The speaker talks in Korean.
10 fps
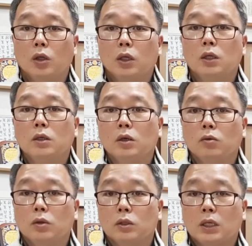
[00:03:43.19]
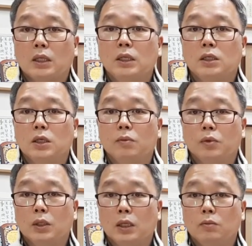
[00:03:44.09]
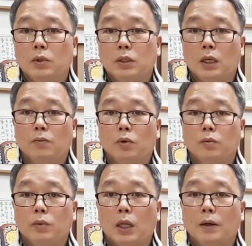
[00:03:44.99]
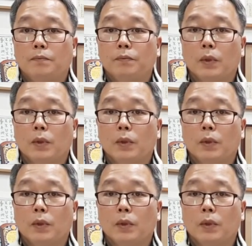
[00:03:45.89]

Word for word: 이런 경우는 사진을 찍어보지 않으면 잘 모릅니다.